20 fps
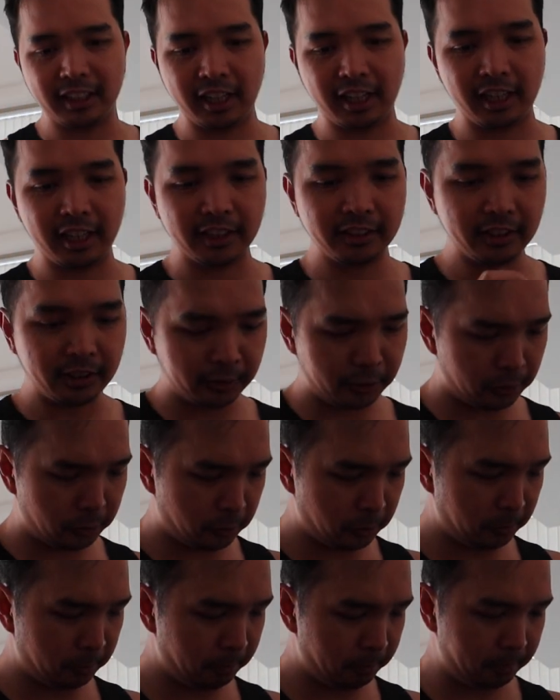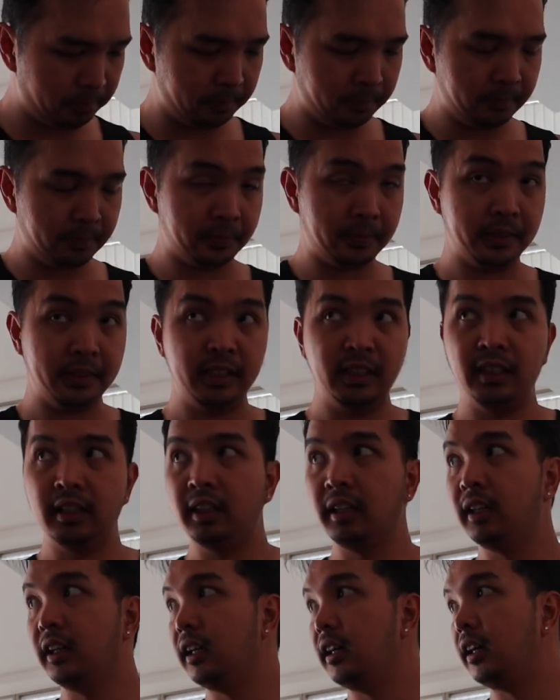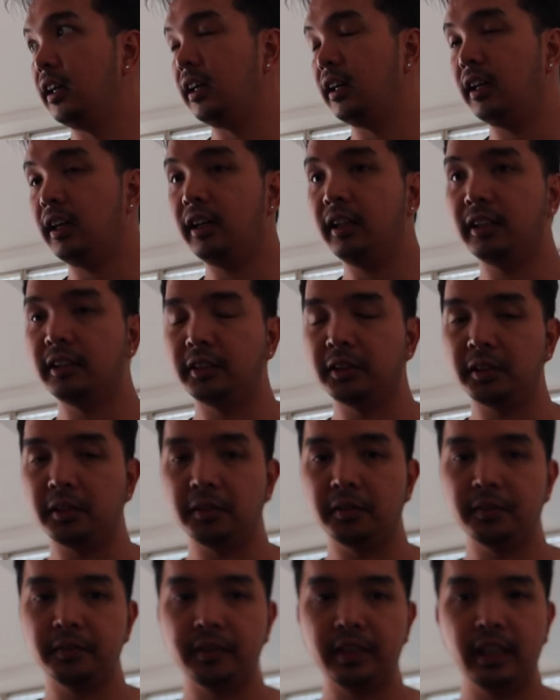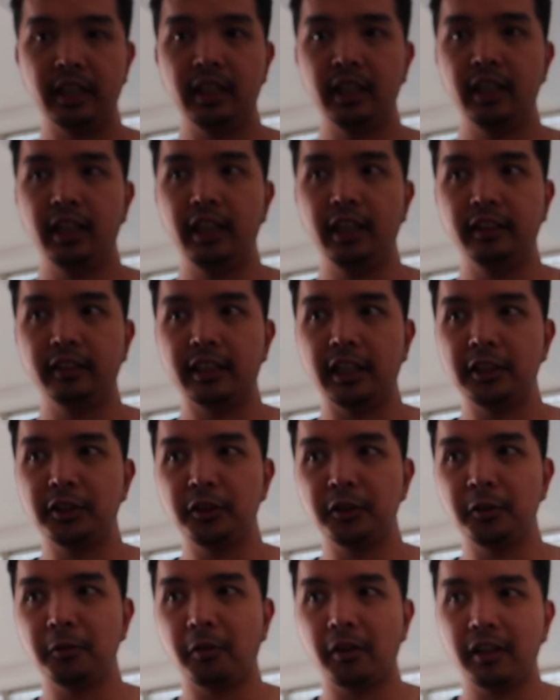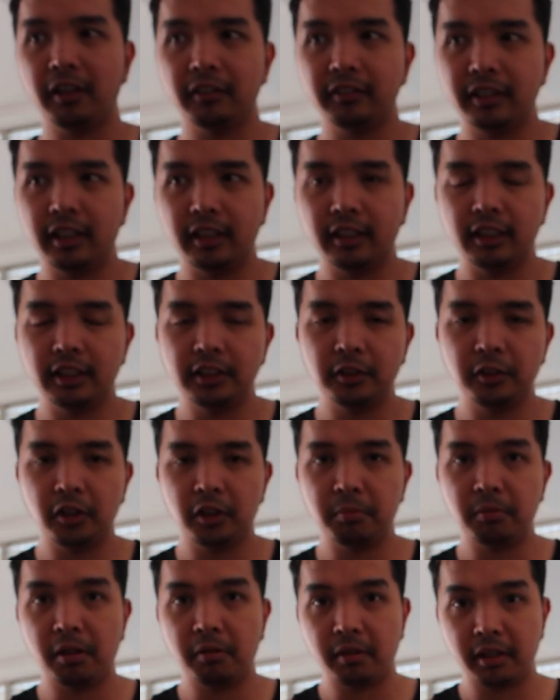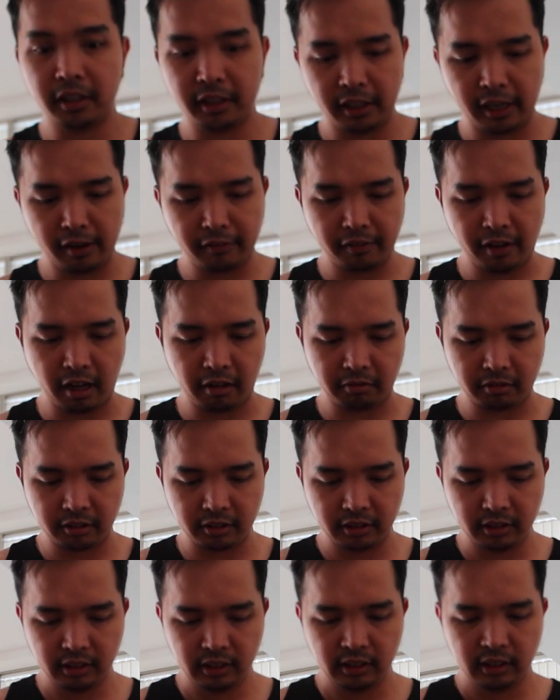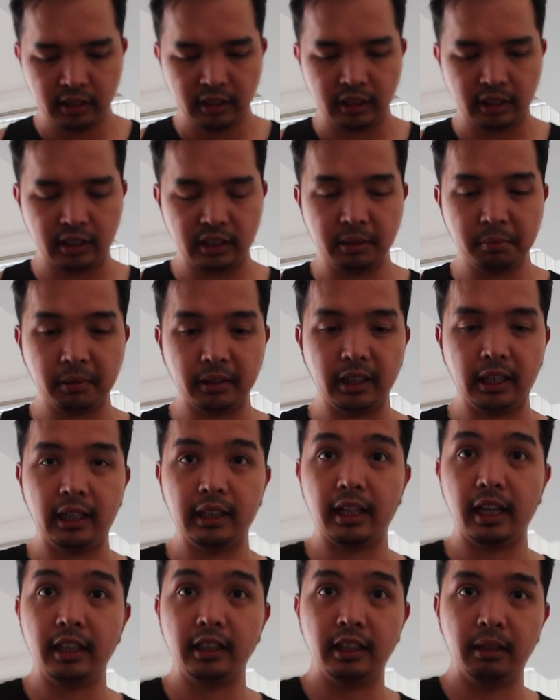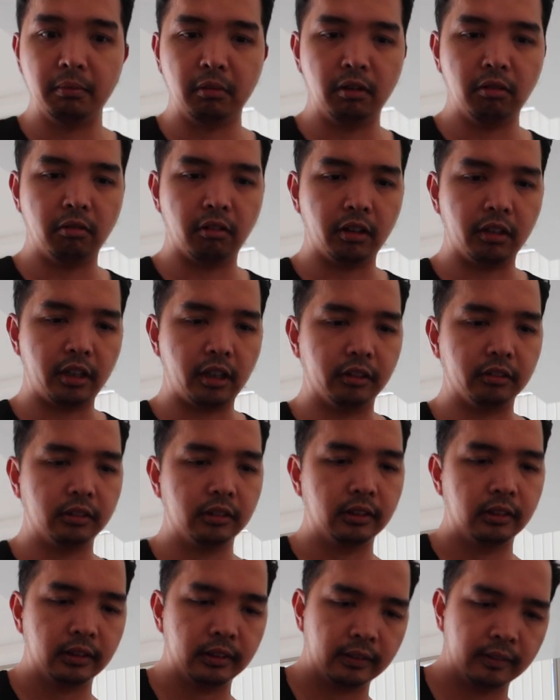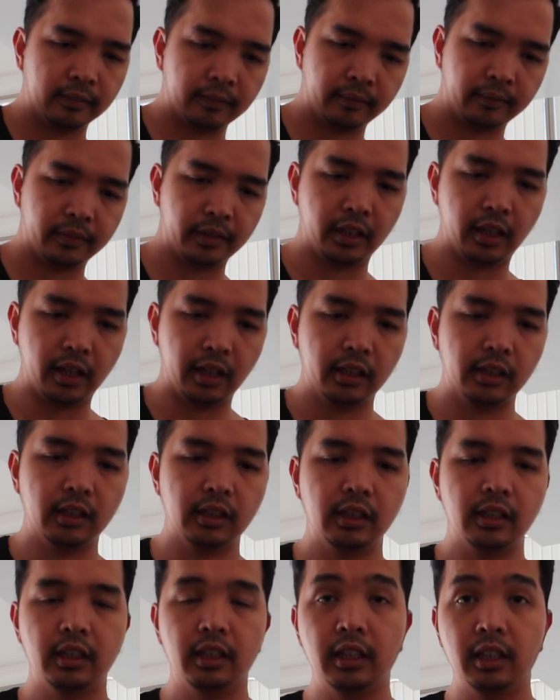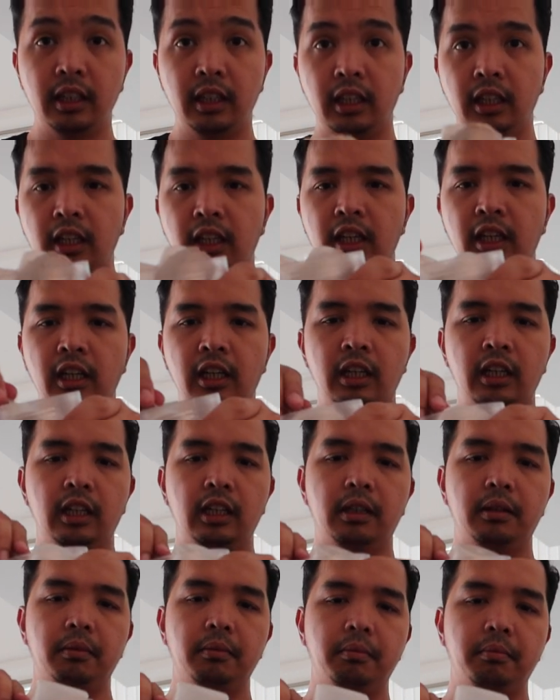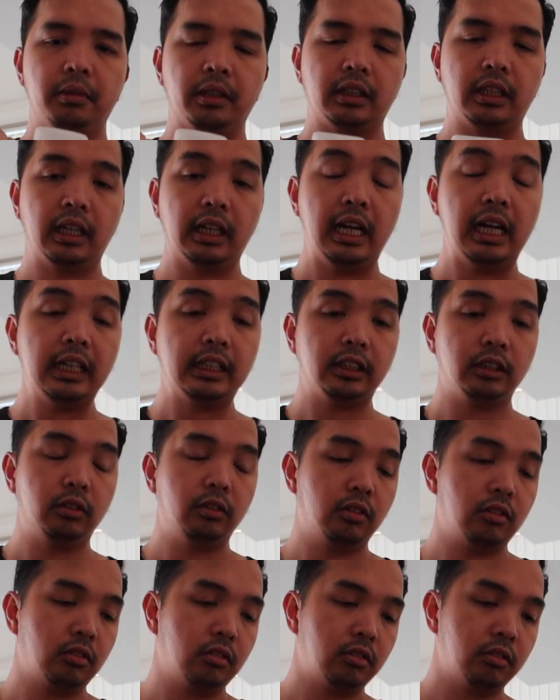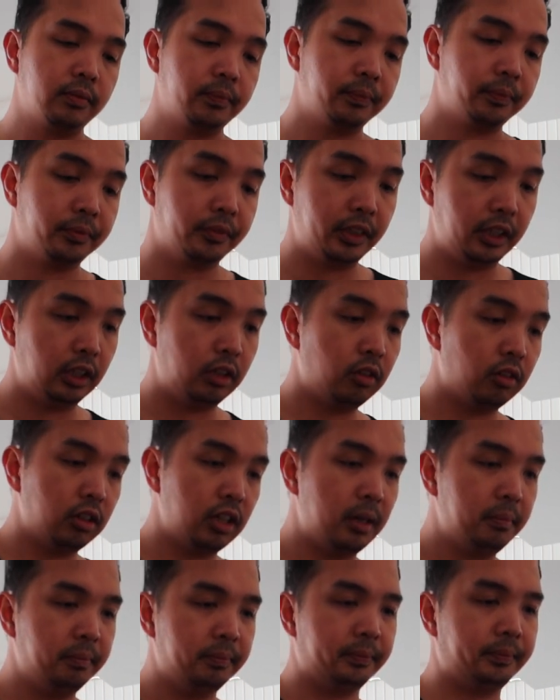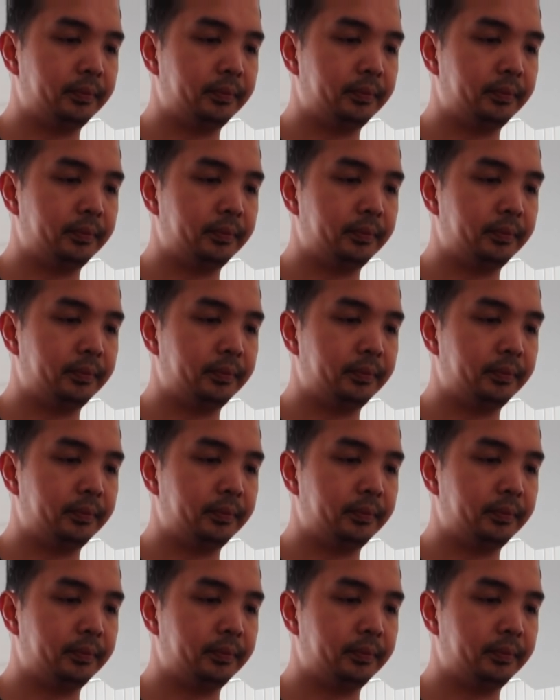Uh, isang scoop. Ah, let's go. Intense yung workout natin, siguro mga 1 and a half hour. Kasi matagal tayo hindi mag-workout. Ayan. Matagal, siguro, hindi ko alam.